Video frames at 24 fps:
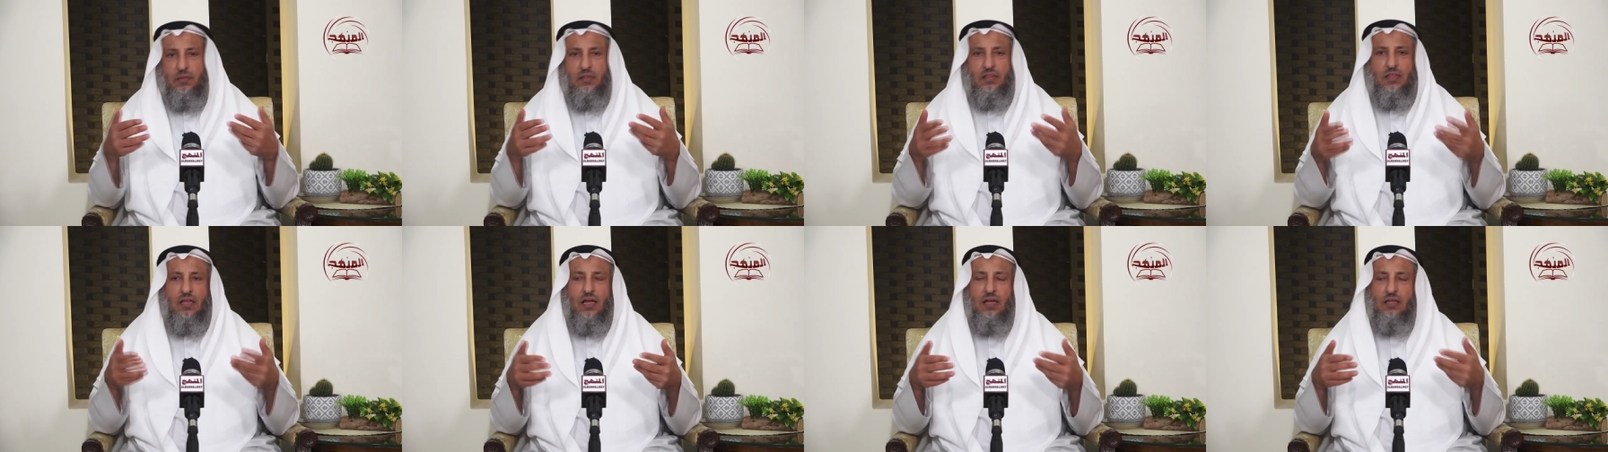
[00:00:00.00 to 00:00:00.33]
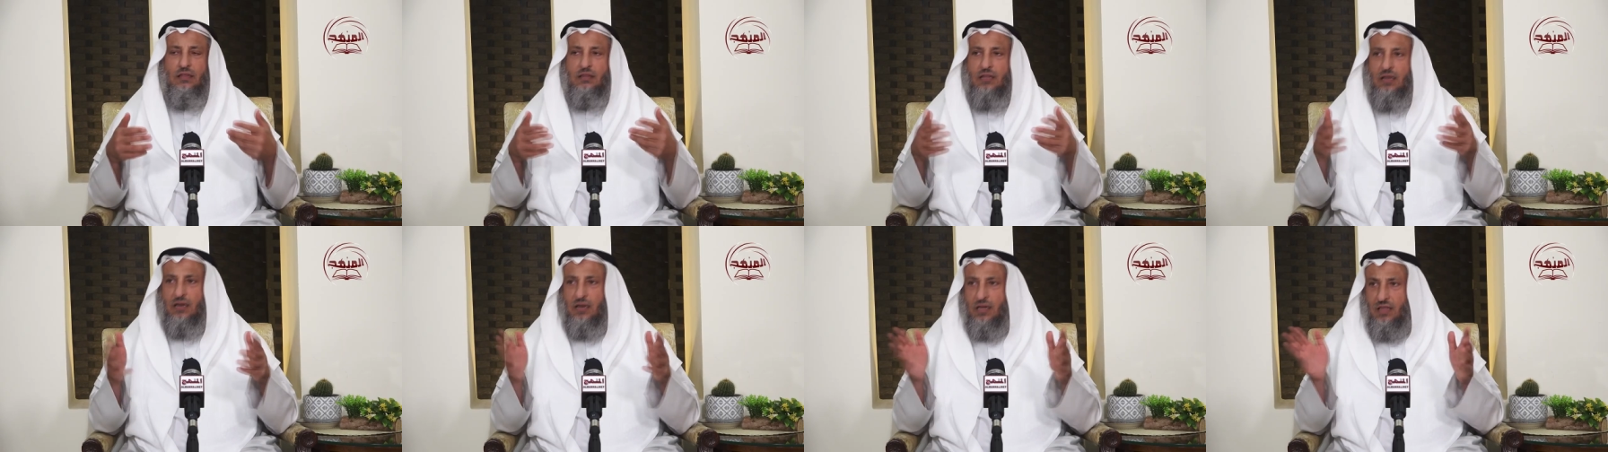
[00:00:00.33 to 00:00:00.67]
تبي
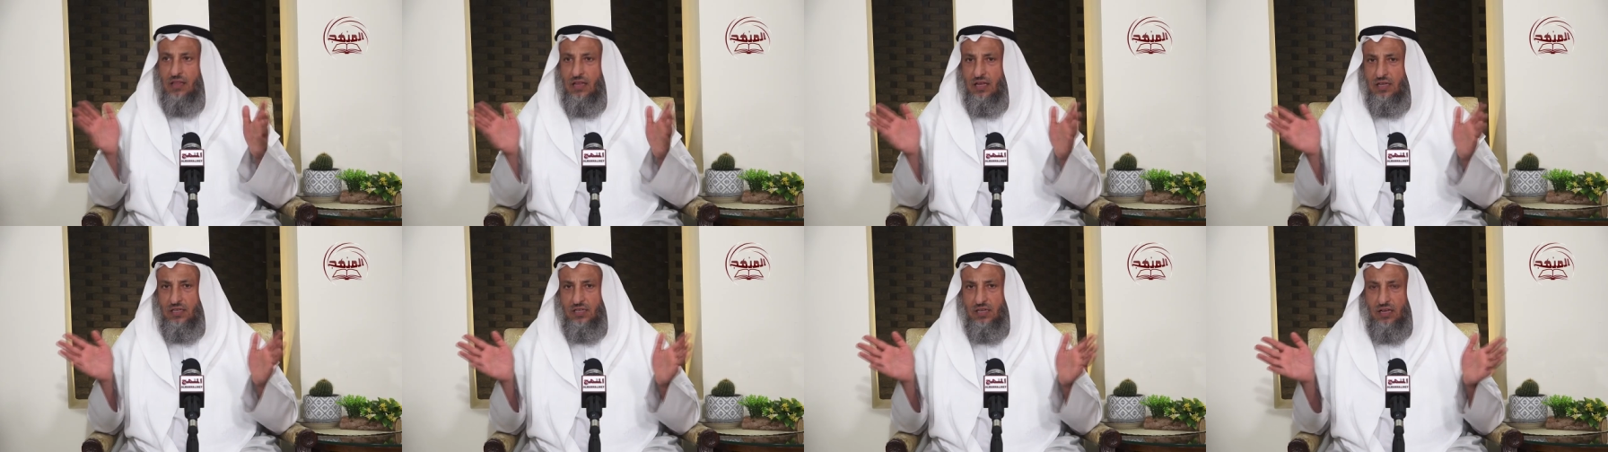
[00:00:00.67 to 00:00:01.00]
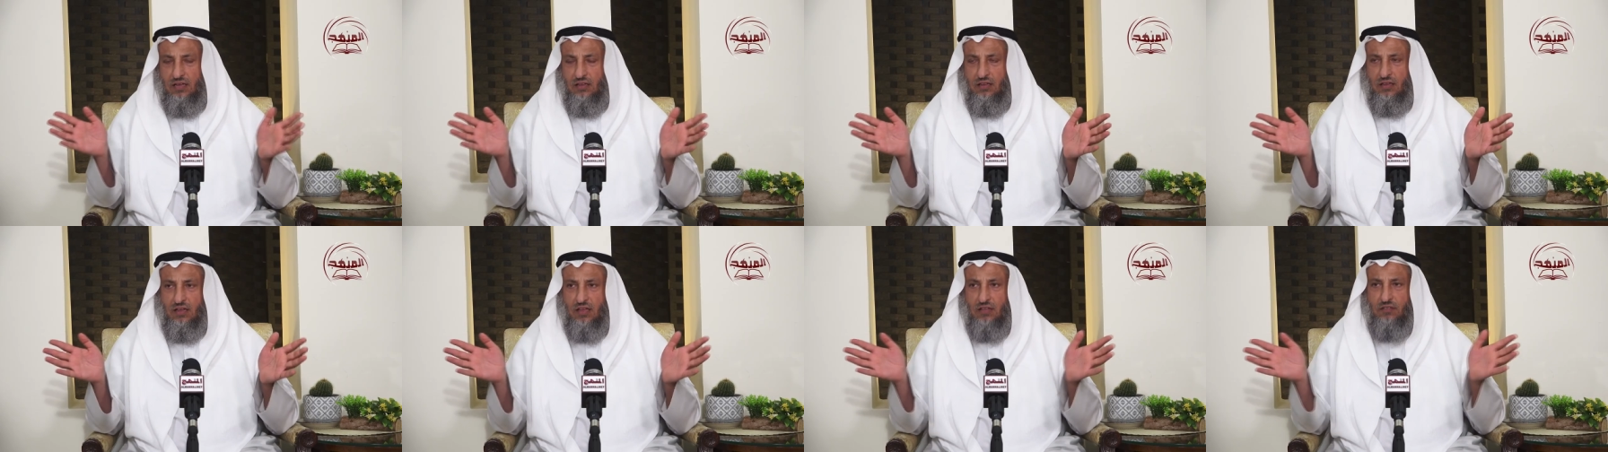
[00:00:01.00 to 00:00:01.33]
التعطر إذا
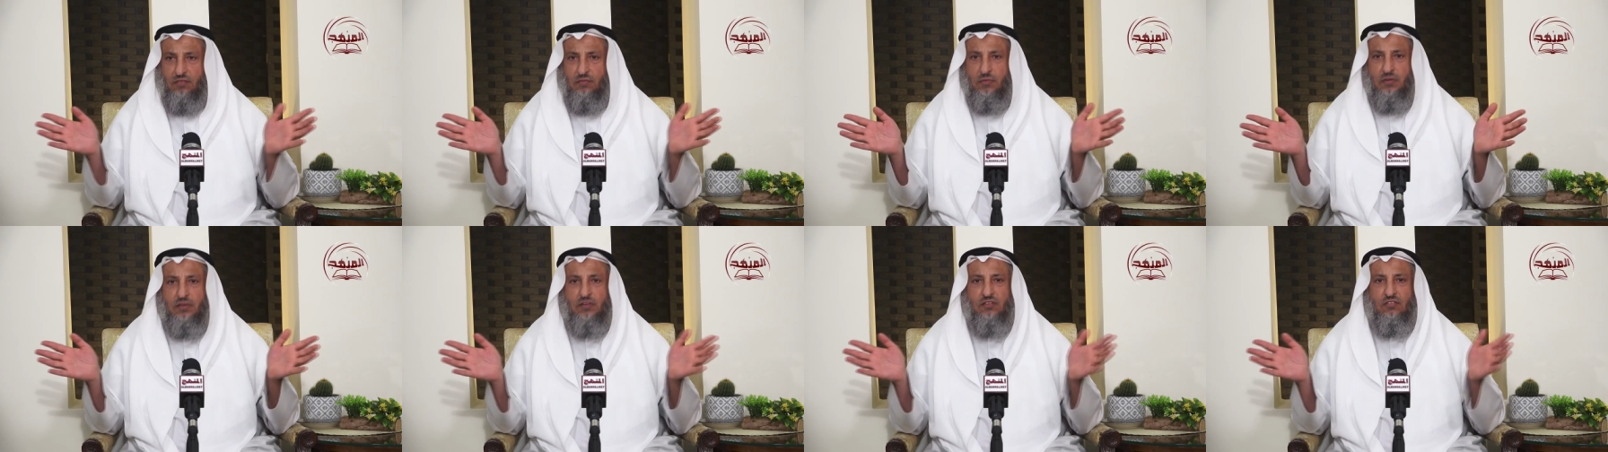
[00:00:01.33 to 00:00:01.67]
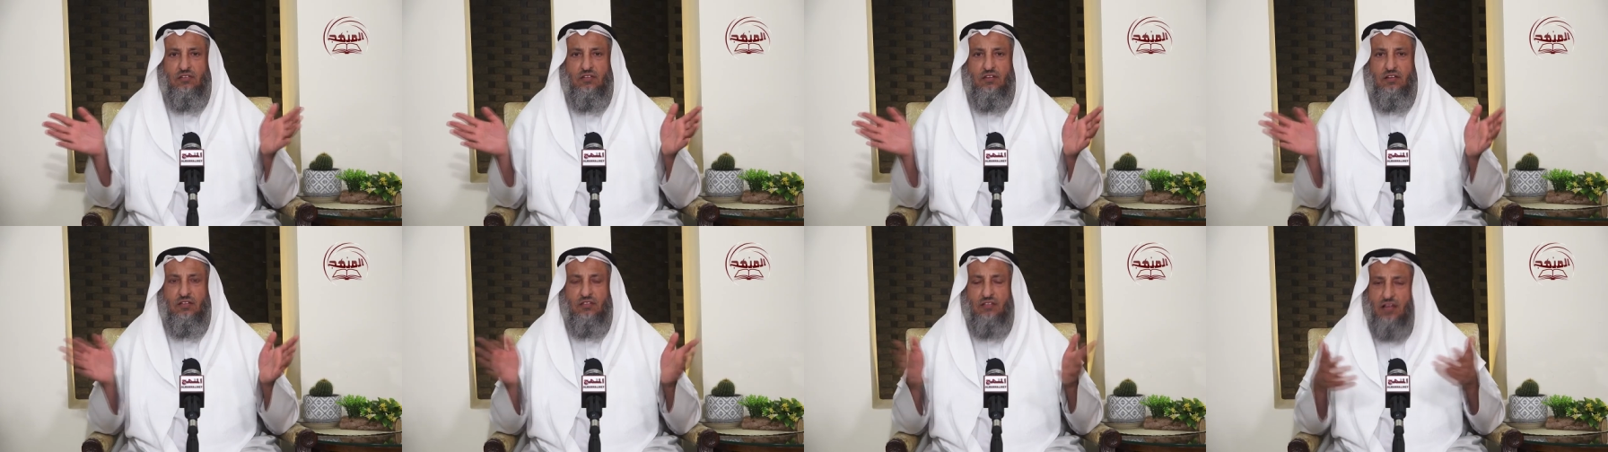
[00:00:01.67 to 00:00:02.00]
كانت
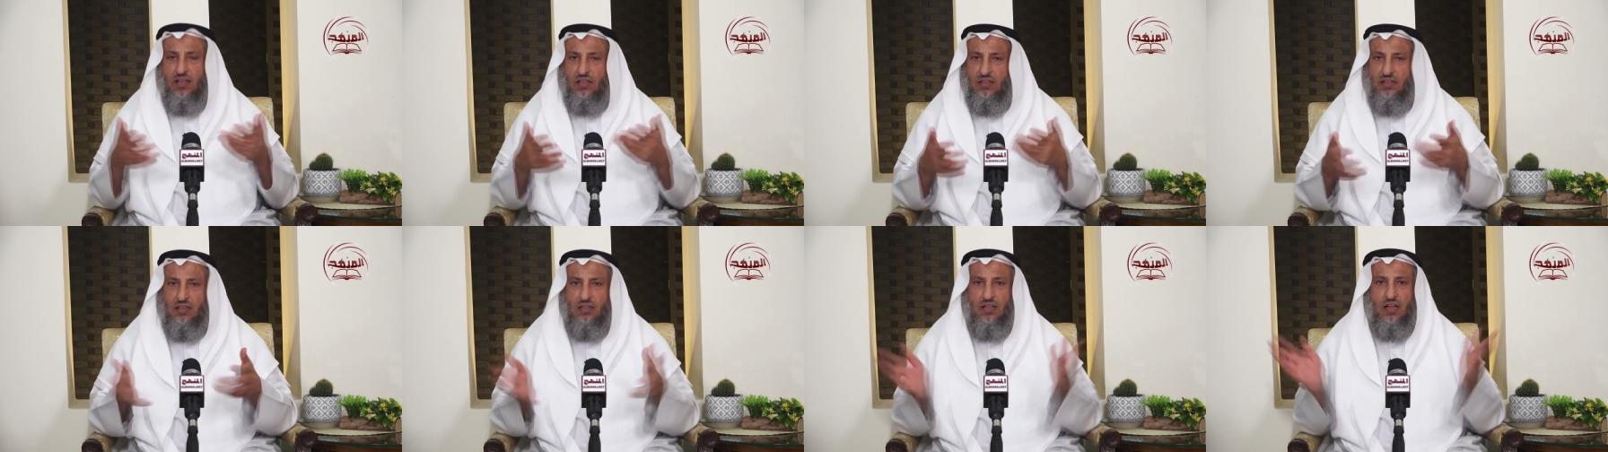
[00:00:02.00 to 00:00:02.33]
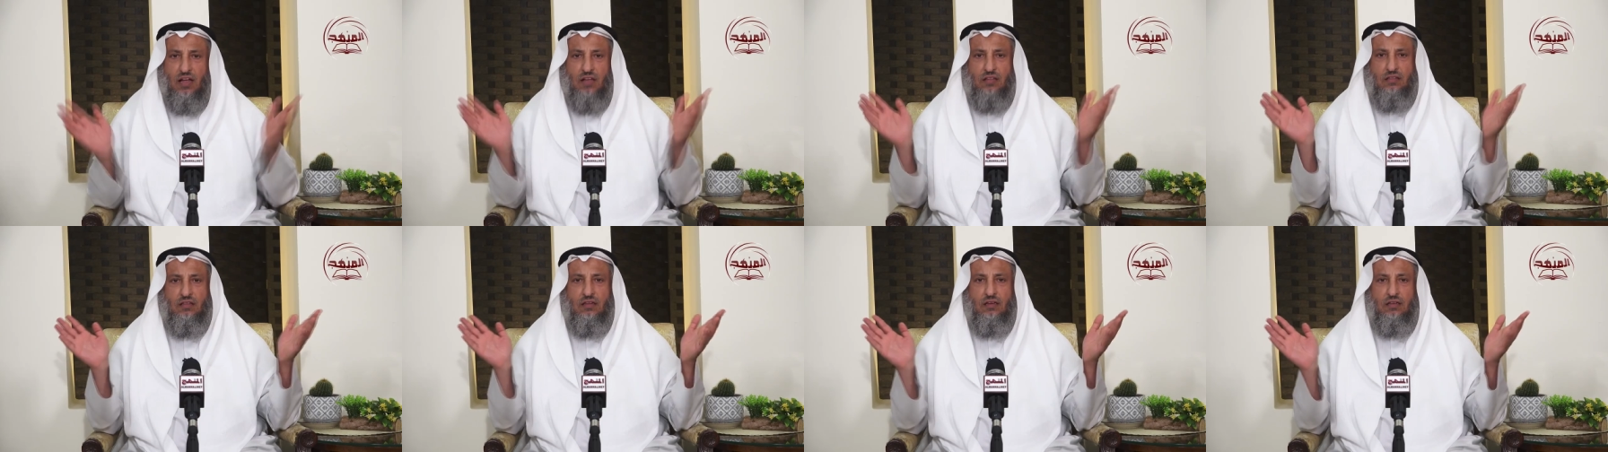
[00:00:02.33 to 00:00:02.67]
مجلس النساء
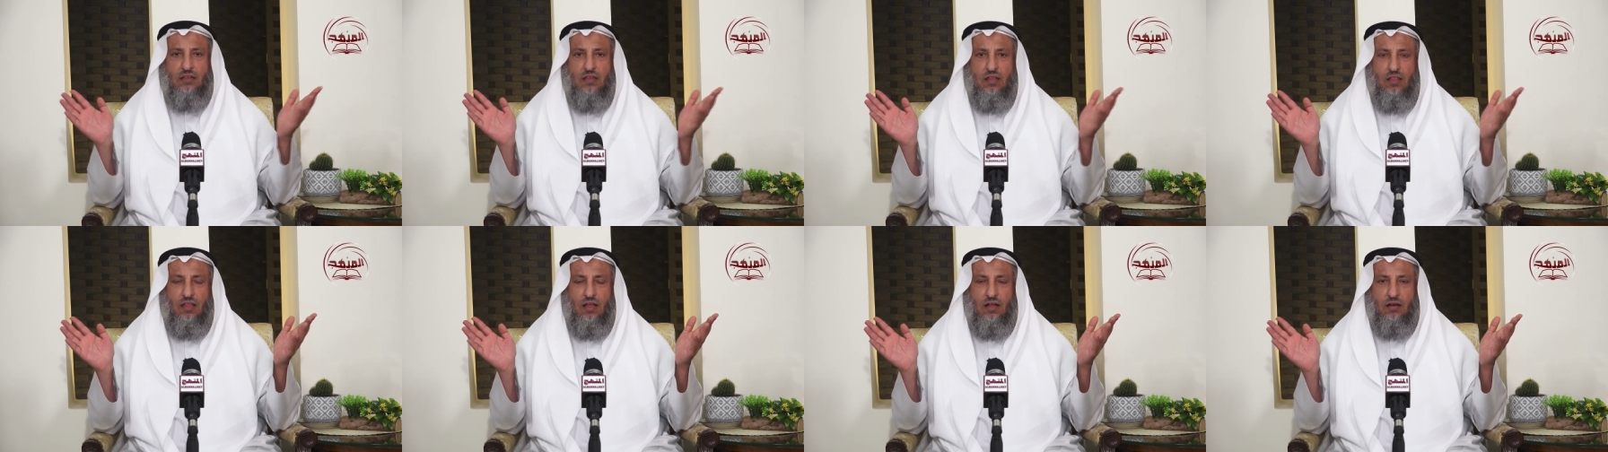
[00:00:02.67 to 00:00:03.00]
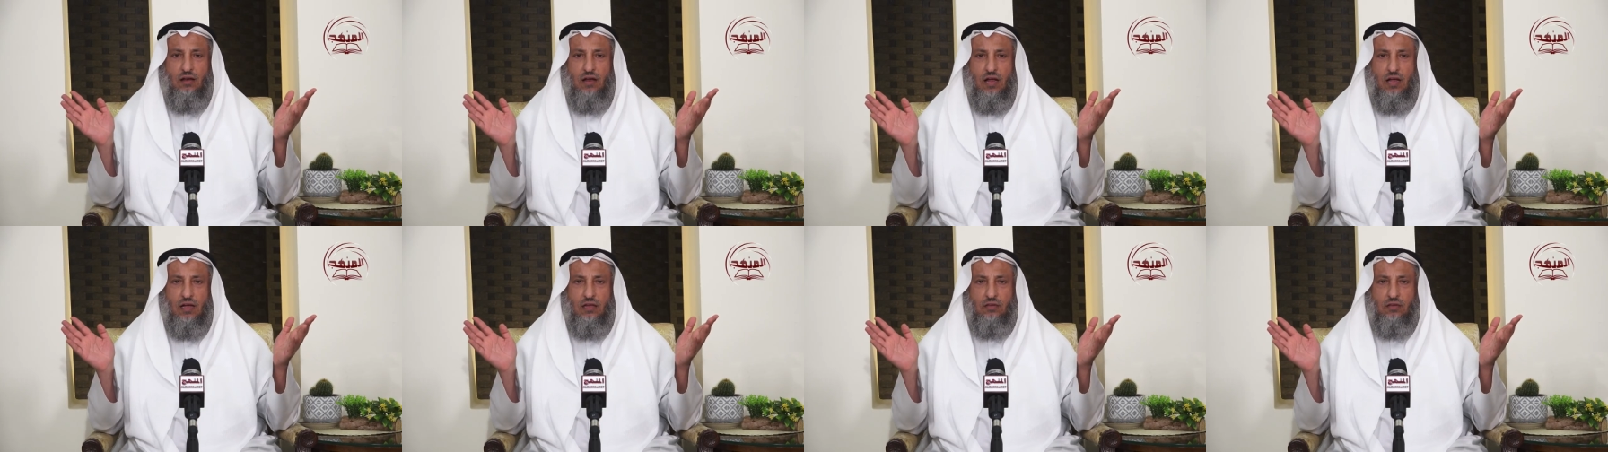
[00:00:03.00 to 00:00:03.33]
تتعطر تضع